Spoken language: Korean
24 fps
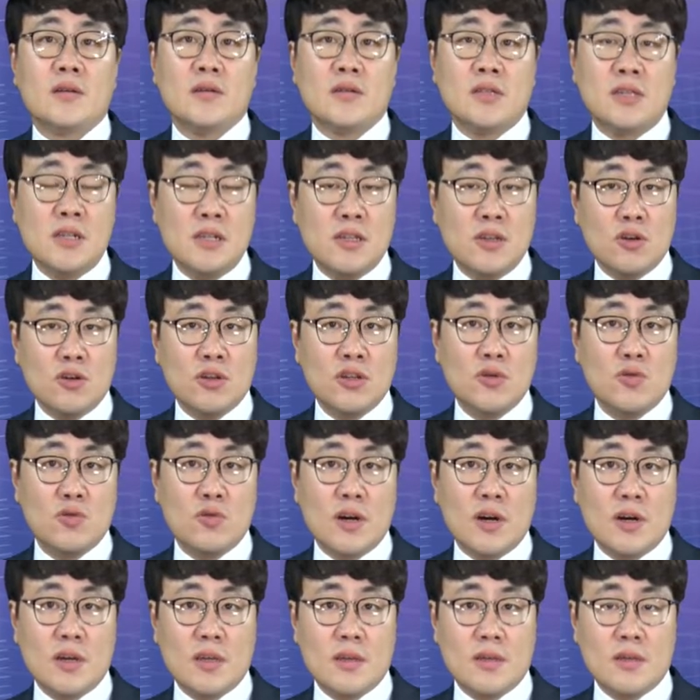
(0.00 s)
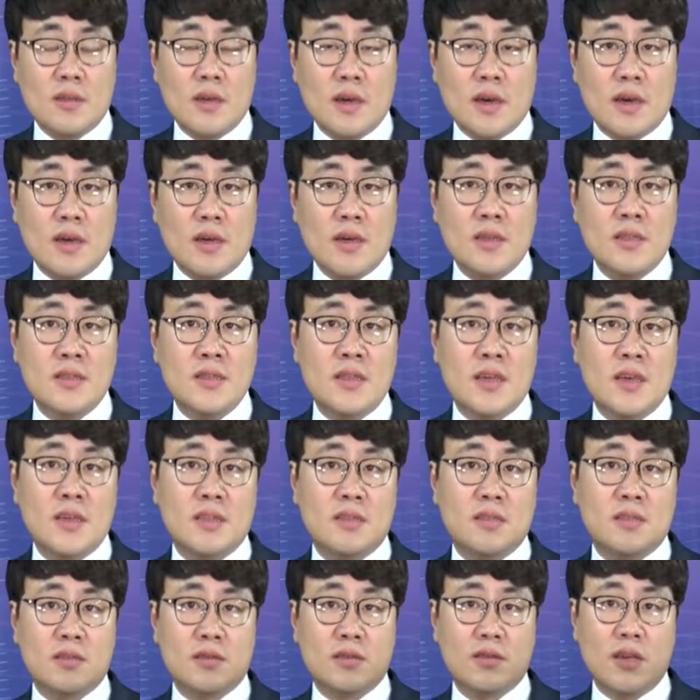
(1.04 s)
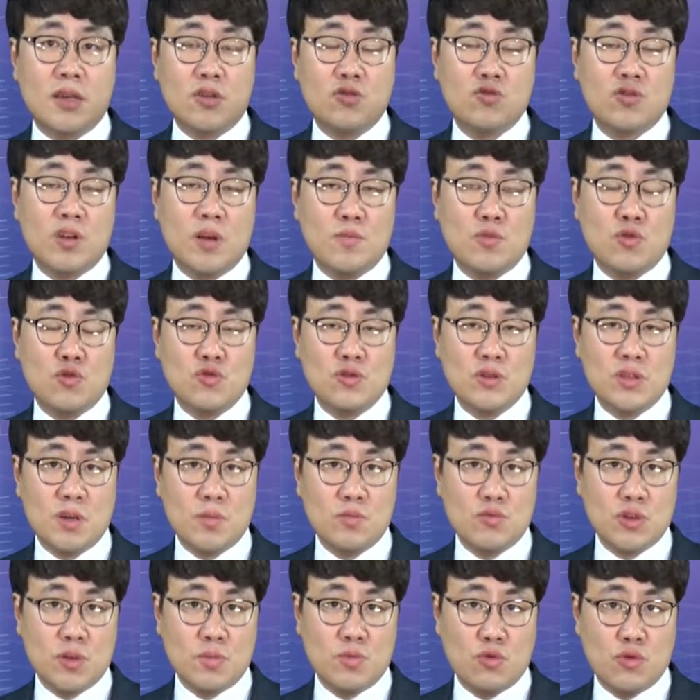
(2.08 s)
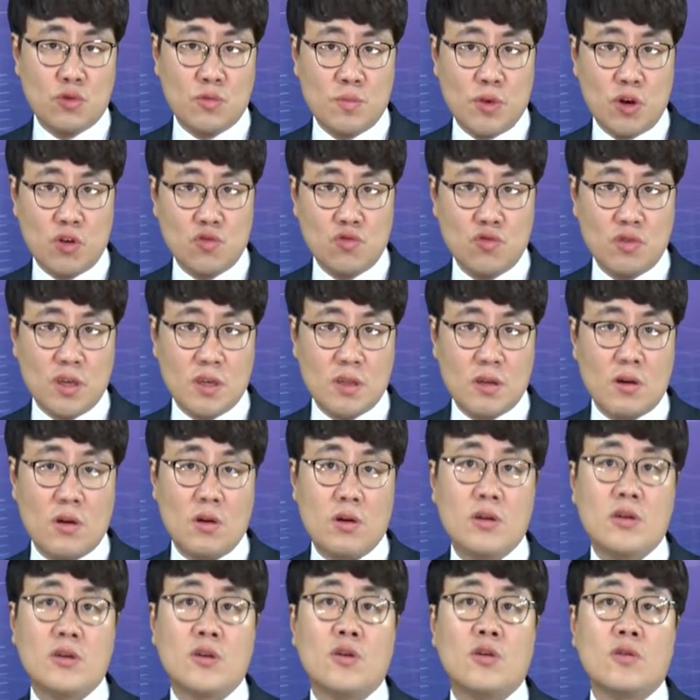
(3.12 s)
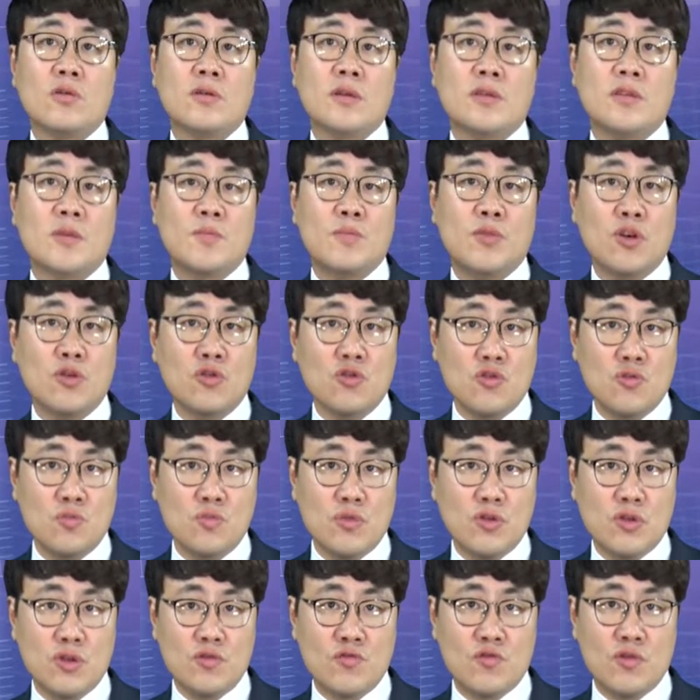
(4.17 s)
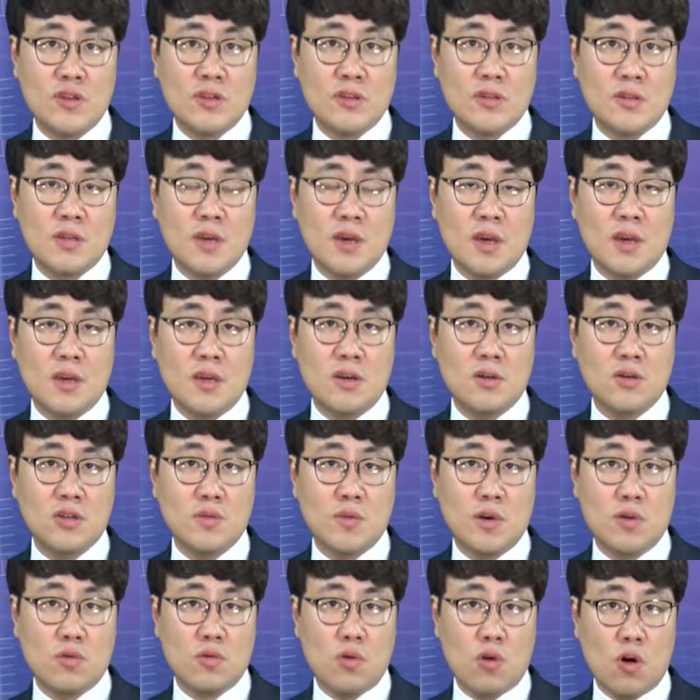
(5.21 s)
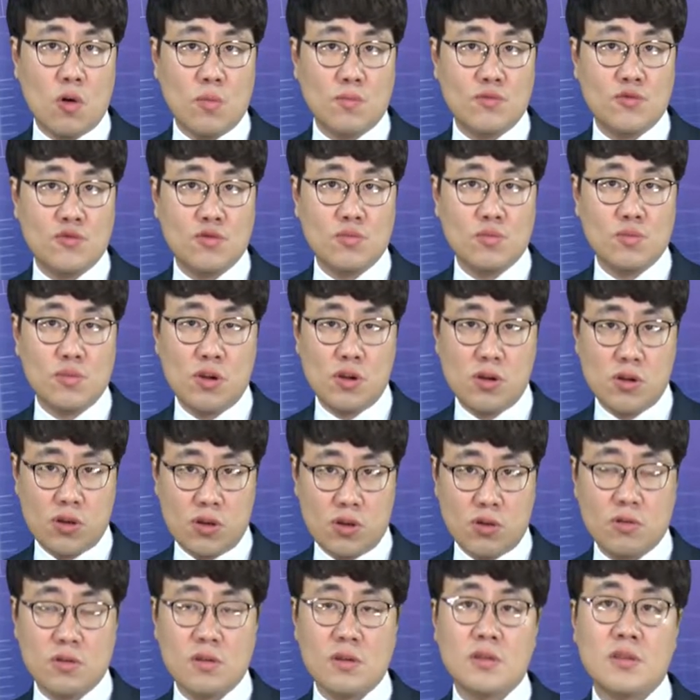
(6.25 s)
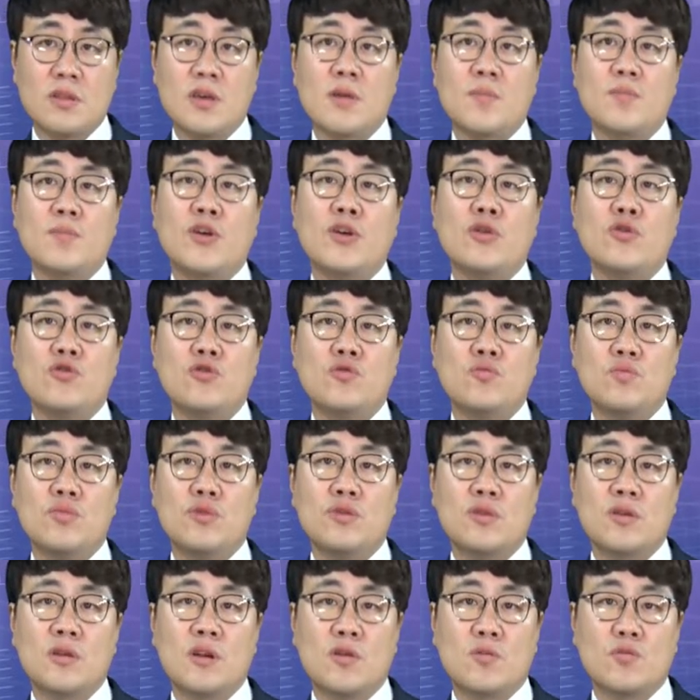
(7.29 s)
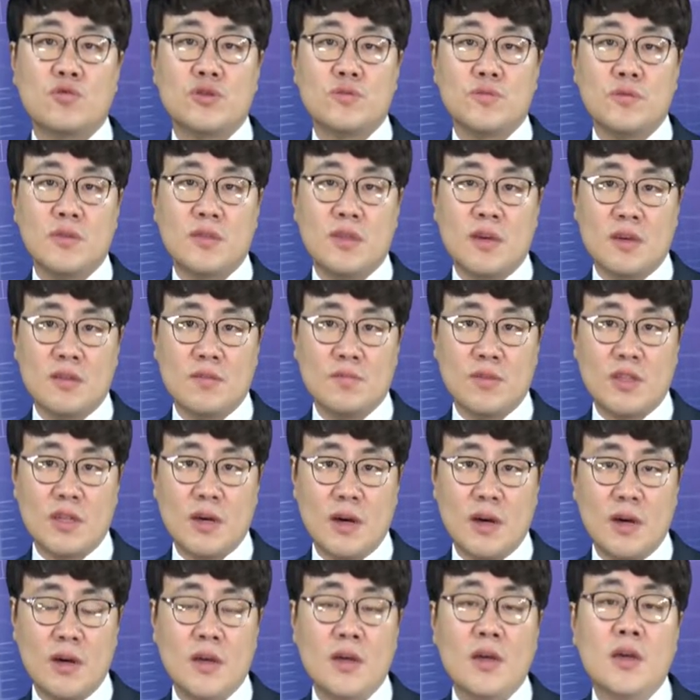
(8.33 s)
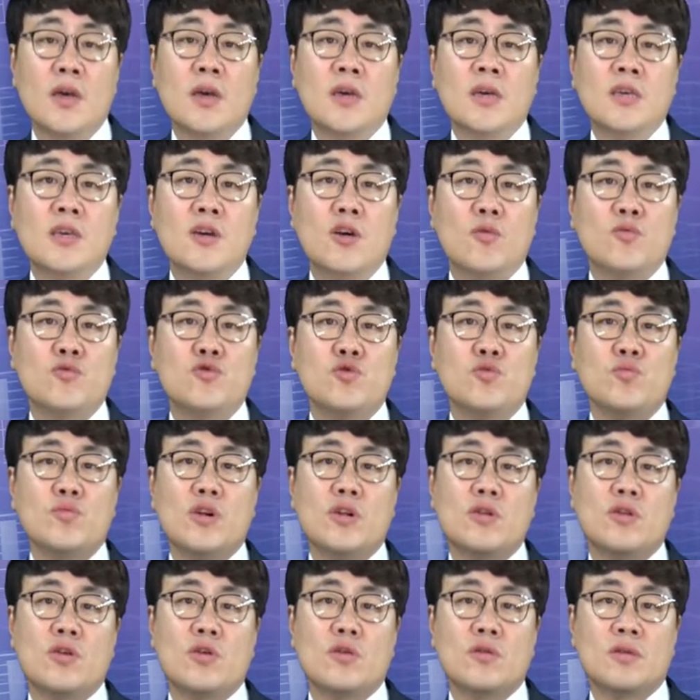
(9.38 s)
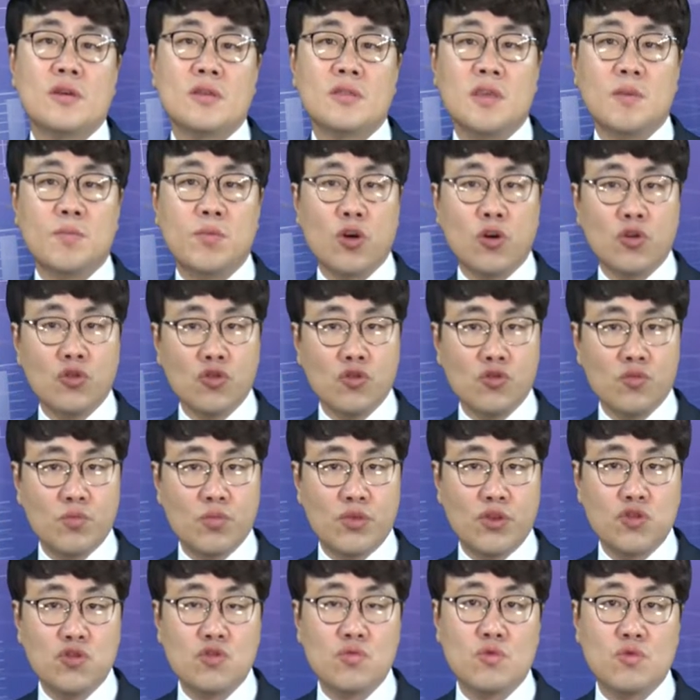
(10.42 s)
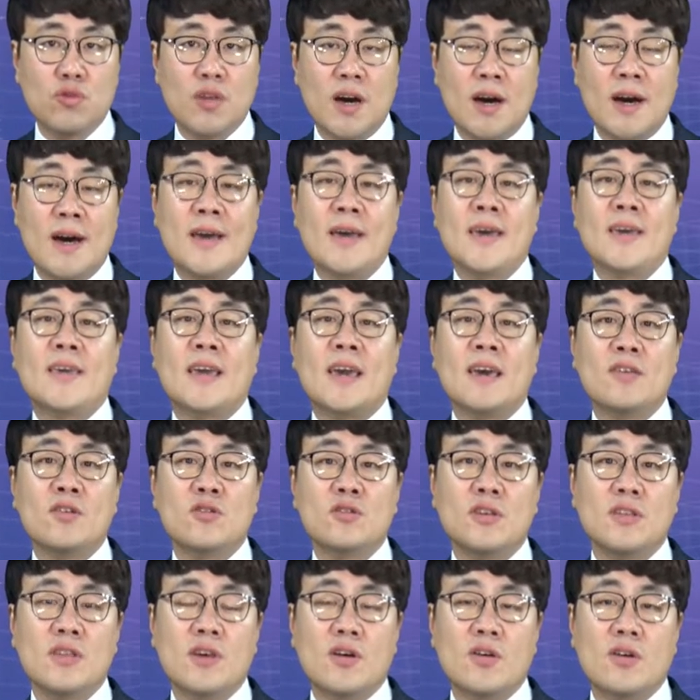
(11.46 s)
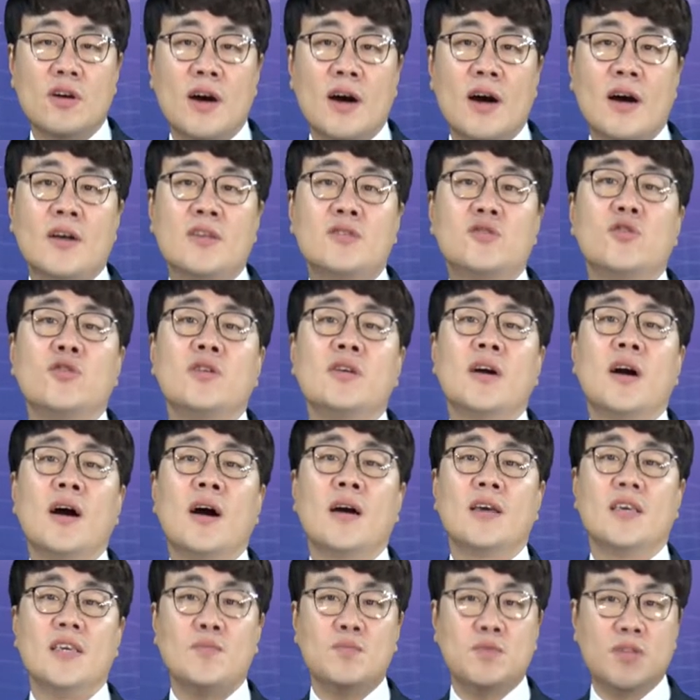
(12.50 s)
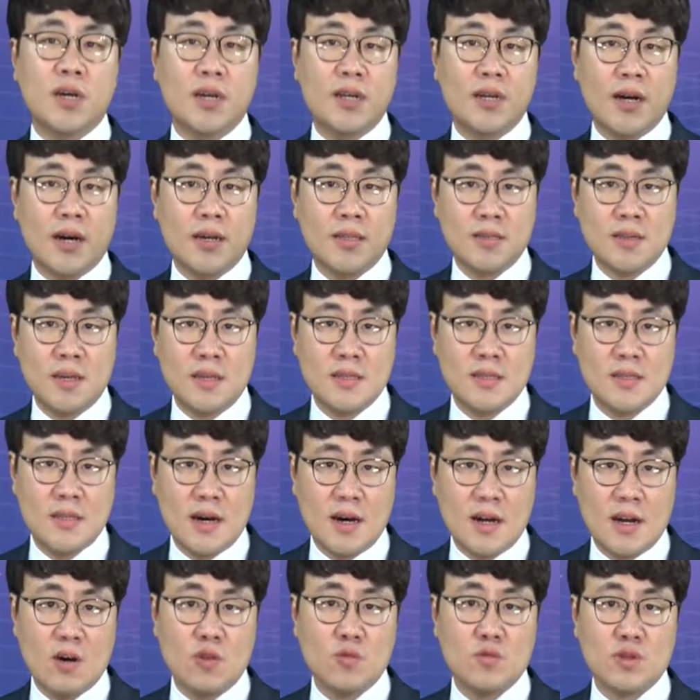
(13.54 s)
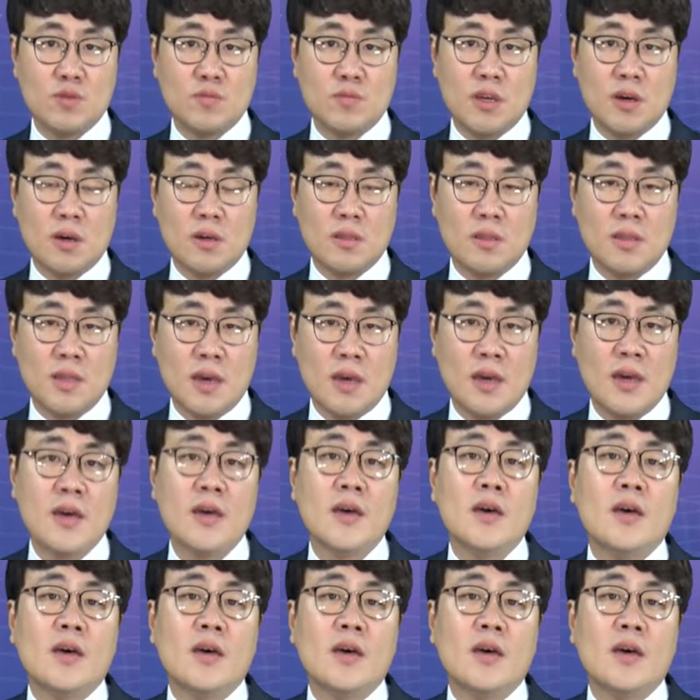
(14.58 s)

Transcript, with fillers: 실적 신고를 하게 되는데 이때 제출한 표준재무제표를 평균내서 경영상태 평균 비율이 구해지는데 이것이 바로 업종별 경영상태 평균 비율이라고 보시면 되겠습니다. 이 업종별 경영상태 평균 비율보다 개선이 되어야 저희가 입찰이 가능해진다라고 보시면 되겠는데